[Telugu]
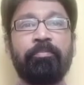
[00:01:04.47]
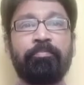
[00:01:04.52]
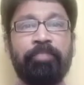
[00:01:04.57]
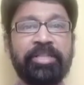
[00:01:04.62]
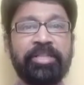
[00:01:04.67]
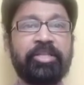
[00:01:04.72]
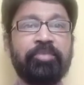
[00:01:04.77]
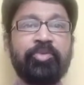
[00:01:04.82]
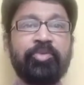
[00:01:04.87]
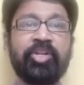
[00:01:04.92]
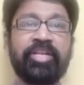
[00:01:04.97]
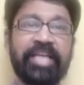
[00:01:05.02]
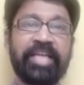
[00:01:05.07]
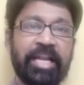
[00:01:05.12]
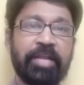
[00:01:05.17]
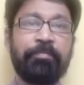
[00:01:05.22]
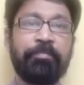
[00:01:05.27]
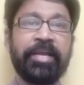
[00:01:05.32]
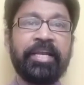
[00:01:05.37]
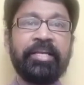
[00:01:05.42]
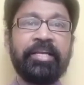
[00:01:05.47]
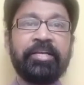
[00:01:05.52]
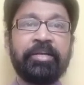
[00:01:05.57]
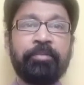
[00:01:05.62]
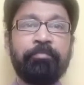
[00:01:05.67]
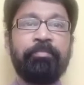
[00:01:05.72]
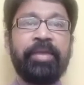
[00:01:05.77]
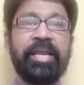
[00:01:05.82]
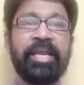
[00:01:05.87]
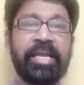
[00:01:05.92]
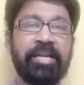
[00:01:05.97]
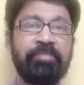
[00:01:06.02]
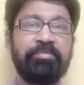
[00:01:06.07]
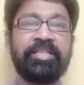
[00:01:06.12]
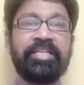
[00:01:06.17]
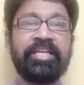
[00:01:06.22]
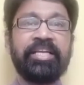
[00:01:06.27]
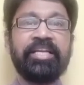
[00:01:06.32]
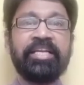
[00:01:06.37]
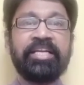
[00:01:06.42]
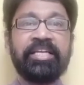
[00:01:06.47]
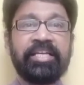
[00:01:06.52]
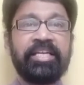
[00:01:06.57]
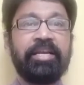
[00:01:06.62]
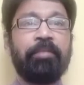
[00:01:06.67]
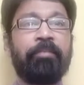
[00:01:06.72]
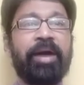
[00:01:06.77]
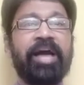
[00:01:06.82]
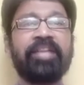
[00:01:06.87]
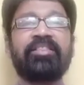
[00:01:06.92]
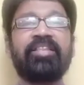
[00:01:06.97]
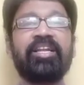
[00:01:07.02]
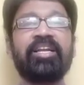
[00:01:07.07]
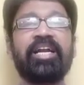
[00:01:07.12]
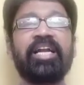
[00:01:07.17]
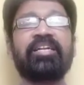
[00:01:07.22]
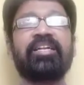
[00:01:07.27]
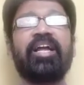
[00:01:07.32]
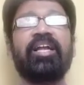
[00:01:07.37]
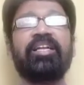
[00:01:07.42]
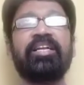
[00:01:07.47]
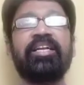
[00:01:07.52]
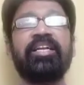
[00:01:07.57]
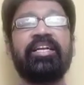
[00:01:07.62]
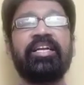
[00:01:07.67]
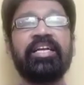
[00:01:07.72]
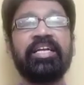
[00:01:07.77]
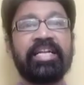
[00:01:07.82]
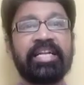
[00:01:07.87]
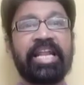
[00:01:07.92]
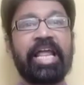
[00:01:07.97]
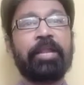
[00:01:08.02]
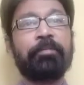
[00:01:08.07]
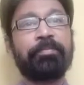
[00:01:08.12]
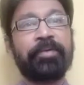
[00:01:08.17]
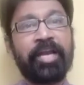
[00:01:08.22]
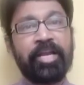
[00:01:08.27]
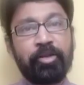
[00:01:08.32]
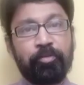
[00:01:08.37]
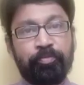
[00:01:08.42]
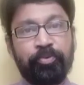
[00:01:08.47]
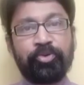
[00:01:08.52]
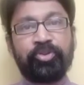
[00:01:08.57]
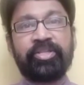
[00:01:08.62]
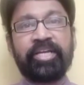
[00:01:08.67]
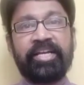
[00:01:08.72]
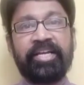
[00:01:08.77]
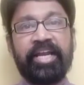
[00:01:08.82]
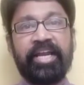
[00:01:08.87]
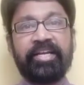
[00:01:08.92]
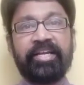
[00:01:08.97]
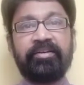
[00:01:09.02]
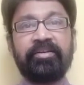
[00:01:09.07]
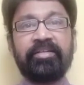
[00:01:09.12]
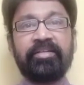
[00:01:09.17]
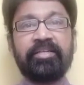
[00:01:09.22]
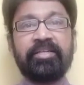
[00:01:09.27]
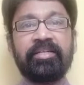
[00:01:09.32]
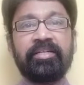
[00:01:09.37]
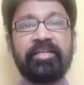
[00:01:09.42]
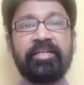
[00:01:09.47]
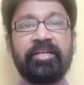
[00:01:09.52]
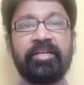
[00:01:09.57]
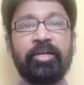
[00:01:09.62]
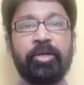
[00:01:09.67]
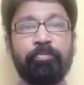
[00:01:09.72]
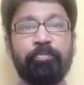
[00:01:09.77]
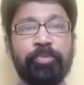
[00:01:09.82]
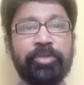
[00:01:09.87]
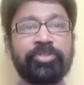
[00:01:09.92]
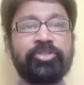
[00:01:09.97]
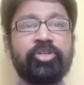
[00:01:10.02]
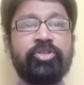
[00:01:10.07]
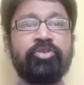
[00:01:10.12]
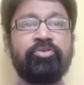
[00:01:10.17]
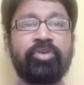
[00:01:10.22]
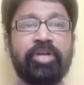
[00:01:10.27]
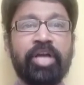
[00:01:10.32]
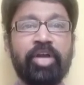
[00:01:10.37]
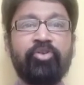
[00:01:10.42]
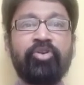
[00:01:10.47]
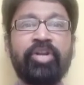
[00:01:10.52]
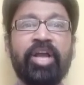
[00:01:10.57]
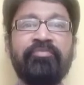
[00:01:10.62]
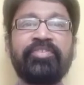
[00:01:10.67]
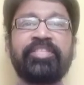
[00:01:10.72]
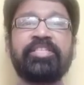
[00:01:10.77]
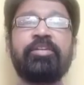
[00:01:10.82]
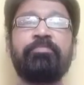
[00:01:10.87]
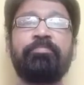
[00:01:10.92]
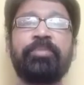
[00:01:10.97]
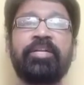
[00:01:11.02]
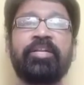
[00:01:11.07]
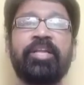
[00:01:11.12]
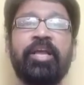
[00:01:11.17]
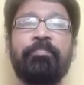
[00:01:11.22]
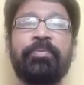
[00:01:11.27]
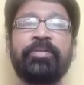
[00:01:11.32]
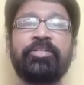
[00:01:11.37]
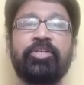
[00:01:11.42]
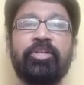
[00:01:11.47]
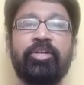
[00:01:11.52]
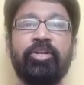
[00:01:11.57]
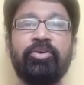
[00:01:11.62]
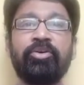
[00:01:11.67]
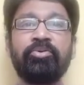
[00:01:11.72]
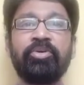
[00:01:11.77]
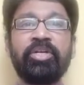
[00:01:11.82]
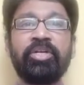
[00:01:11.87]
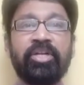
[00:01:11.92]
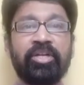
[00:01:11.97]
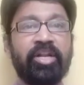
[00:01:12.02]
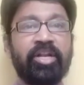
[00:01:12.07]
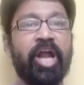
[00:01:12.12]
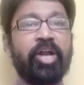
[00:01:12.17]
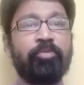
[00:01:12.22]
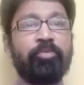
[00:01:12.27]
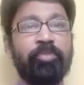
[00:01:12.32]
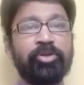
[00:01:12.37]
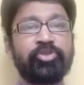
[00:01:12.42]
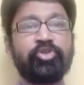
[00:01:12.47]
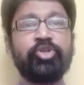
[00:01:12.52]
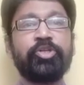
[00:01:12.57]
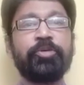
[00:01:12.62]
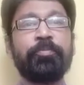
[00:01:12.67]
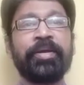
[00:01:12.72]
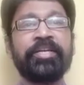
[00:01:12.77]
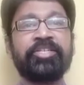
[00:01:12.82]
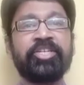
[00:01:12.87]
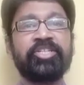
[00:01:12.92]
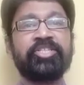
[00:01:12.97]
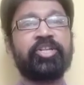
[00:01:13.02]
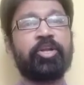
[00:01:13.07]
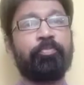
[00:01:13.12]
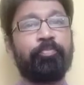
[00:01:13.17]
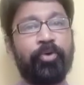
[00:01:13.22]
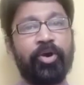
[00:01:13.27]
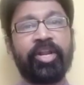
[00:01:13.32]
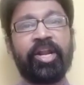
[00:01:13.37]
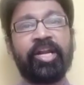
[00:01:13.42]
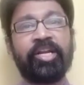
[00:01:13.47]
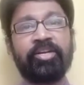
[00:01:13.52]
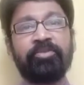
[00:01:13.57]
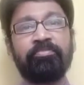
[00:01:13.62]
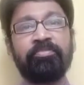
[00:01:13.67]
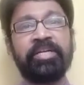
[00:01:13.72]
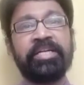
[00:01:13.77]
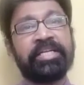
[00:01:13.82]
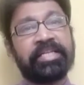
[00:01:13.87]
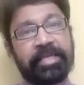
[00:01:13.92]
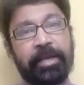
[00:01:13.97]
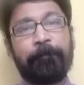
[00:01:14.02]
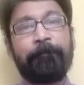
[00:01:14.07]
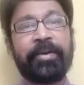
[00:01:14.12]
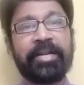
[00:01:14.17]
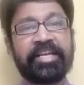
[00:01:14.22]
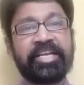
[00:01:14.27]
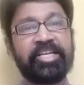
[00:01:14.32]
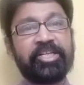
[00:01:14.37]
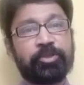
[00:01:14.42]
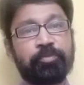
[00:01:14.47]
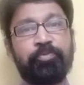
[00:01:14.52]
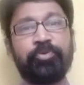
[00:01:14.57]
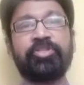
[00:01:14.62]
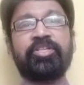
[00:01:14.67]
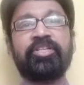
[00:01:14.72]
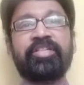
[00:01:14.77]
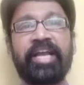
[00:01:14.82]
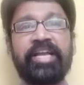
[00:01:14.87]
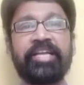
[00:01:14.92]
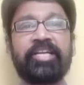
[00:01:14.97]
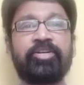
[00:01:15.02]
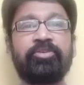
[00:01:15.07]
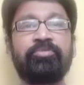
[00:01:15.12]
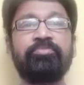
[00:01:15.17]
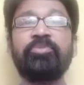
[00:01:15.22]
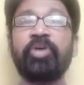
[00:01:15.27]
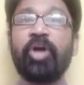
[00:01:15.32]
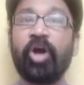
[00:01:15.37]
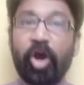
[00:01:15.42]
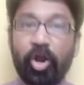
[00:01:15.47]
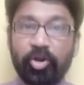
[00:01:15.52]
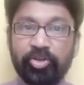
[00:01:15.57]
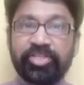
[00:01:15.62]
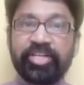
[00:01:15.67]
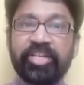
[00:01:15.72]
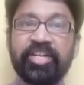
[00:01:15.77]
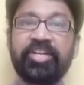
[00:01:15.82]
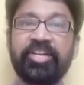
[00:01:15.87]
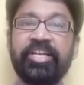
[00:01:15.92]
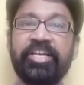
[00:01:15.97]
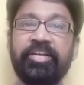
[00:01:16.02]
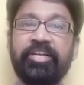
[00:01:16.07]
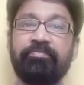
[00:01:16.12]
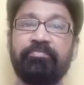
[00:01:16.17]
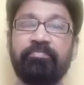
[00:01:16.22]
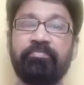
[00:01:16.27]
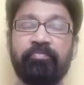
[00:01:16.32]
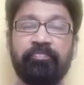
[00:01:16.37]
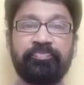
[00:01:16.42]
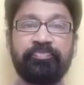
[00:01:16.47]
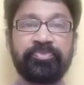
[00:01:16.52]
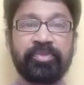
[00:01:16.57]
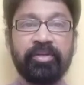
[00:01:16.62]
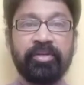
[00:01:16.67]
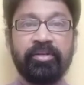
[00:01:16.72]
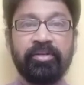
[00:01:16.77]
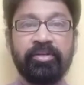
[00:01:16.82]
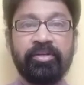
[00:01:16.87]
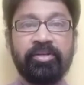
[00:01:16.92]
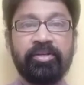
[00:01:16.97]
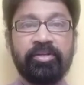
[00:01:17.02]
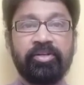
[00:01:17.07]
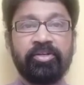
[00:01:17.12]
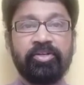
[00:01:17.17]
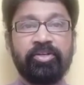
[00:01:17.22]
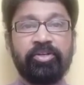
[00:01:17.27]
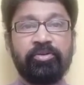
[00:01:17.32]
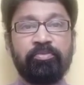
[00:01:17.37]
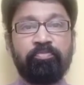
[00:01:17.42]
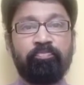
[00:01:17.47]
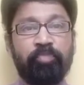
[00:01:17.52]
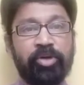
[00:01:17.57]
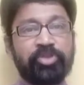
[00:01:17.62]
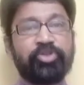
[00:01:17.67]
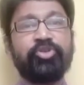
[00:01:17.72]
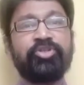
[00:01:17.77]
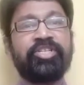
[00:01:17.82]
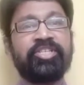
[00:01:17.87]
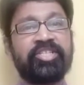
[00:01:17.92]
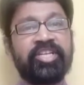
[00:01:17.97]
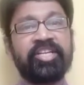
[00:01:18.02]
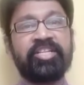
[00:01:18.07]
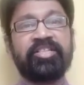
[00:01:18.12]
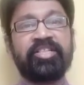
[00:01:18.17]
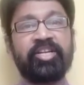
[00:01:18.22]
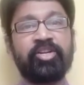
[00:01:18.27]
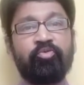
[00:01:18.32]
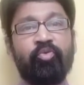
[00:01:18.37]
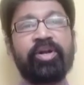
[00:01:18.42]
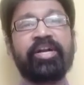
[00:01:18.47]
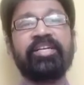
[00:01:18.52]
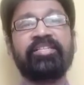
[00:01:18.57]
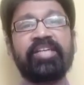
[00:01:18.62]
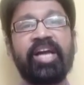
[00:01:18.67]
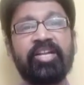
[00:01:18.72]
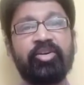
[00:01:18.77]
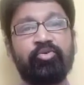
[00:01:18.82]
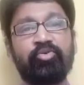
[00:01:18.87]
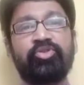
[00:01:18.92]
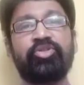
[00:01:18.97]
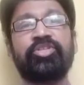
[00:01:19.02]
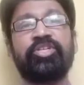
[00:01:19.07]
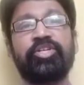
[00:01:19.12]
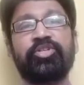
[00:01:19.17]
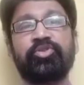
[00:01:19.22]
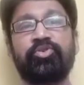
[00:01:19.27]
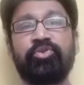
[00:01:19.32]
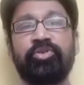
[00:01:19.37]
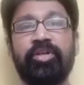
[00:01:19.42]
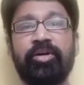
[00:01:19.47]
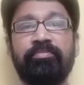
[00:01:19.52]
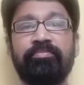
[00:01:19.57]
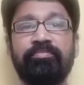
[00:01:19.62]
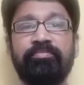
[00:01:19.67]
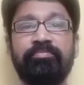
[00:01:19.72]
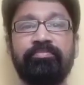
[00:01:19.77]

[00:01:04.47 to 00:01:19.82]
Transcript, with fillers: పంతొమ్మిది వందల ఎనభై మే ఎనిమిది ఈ మహత్తర ఘట్టానికి నలభై ఏళ్ళు పూర్తయ్యాయి ప్రస్తుతం కరోనా విజృంభణ నేపథ్యంలో నాడు మసూచిపై చేసిన పోరాటం ఇప్పటికీ స్ఫూర్తిదాయకం అనుసరణీయం మసూచి చరిత్రను ఒక్కసారి గుర్తు చేసుకుందాం